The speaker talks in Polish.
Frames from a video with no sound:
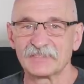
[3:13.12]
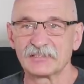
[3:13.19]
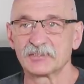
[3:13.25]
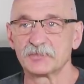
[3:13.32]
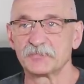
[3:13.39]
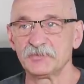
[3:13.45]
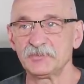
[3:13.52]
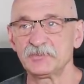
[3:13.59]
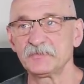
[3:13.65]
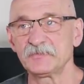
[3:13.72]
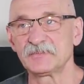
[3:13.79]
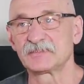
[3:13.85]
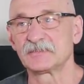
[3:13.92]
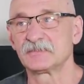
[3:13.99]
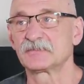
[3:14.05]

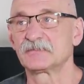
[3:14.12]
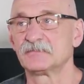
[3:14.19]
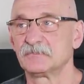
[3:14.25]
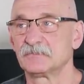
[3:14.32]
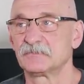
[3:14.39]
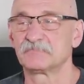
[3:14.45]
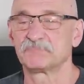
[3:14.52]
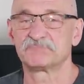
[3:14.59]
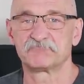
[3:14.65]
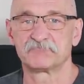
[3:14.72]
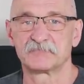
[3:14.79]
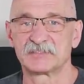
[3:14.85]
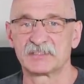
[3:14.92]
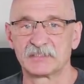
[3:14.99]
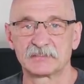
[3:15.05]
zrobiliśmy z Dorotą
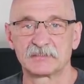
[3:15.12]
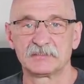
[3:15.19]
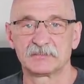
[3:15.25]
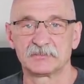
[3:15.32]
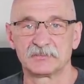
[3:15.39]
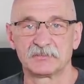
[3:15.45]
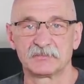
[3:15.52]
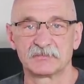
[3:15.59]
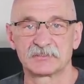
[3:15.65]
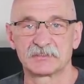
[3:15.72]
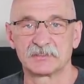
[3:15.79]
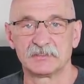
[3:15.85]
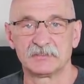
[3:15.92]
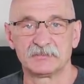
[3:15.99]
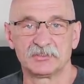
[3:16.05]
setki,
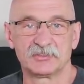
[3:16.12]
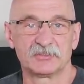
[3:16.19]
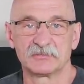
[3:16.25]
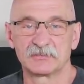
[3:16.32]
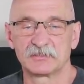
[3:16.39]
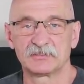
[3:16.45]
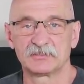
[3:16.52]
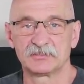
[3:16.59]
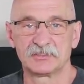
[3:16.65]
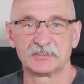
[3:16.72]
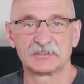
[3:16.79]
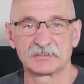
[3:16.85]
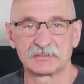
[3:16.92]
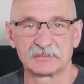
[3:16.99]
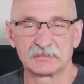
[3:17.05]
tysiące, dziesiątki
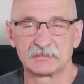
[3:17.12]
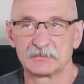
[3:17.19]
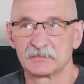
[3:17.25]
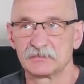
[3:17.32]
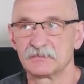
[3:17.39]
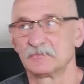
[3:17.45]
tysięcy,